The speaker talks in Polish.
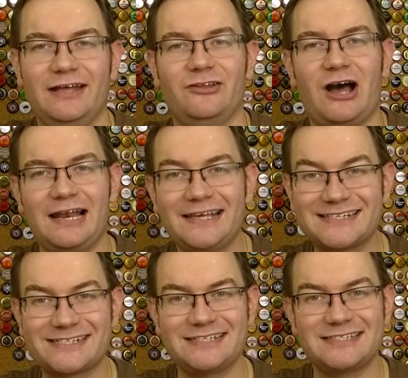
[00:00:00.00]
No ale
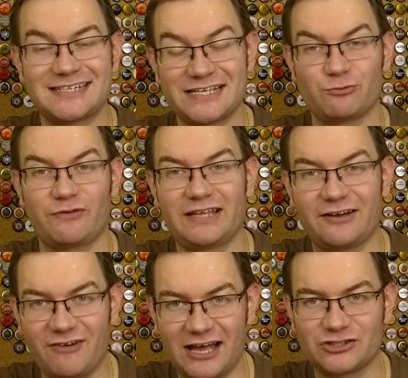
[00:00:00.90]
jeżeli Czesław
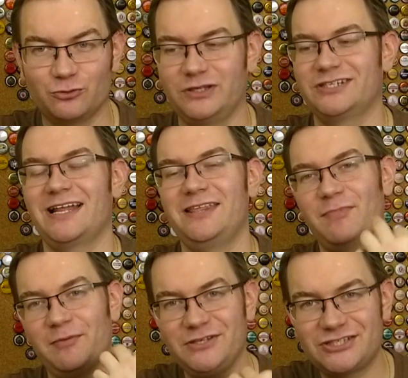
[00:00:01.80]
tak ważył, jeżeli
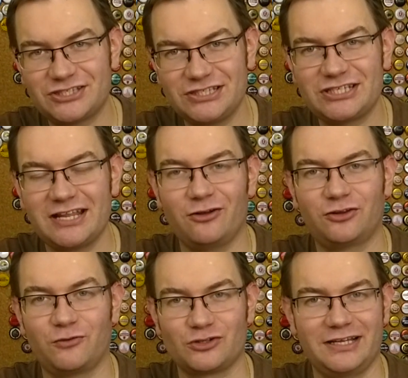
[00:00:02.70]
ma być ściśle
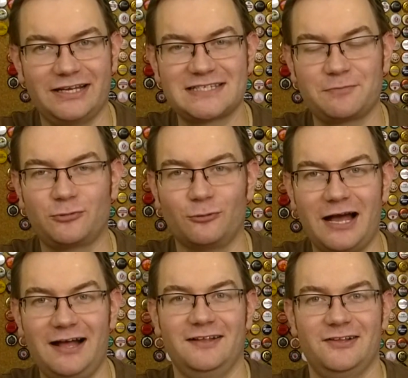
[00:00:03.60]
odtworzona
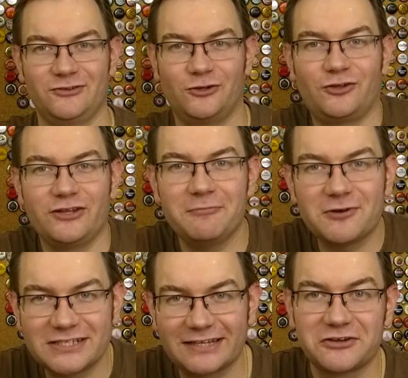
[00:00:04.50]
receptura, no to nie
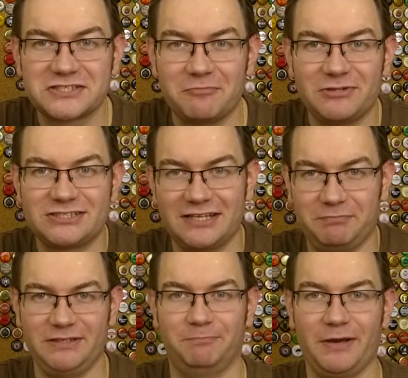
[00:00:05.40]
można tego zamienić na
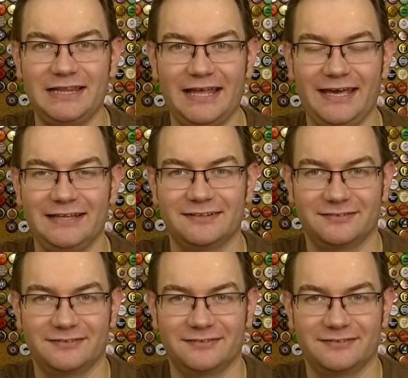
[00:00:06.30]
Pale Ale.